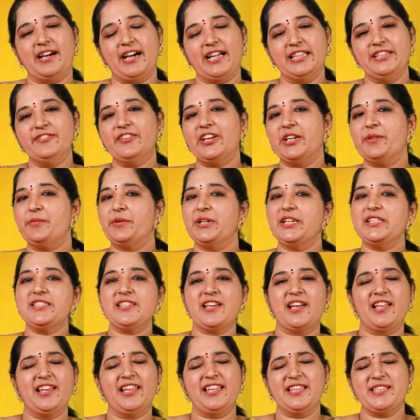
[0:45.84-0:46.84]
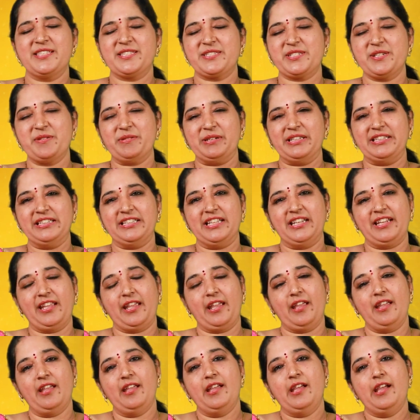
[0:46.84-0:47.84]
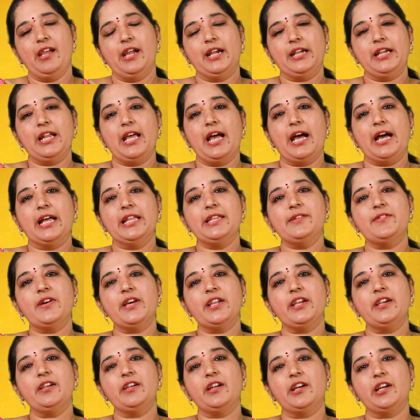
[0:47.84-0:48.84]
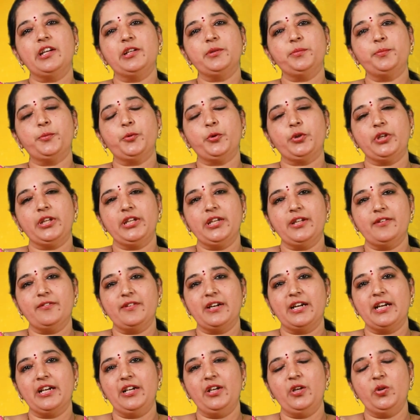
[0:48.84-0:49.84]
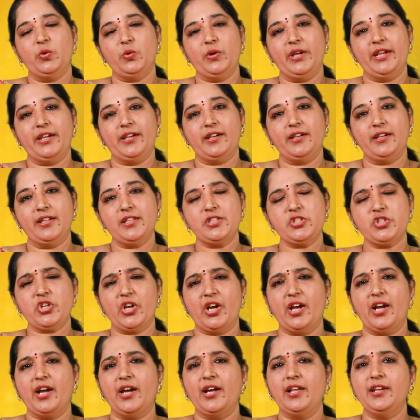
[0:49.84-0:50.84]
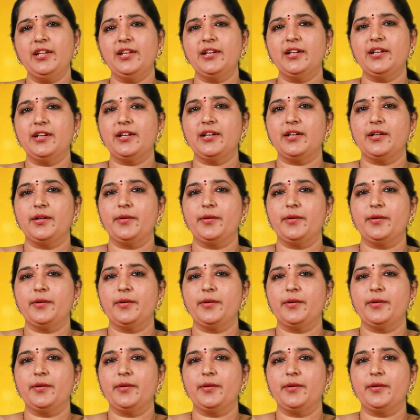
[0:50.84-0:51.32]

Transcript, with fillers: ఆదివారం అంటే చాలా ఇష్టం అందరికీ అట్లా ఆదివారం నాడు పుట్టిన వాళ్ళు ఏంటంటే చాలా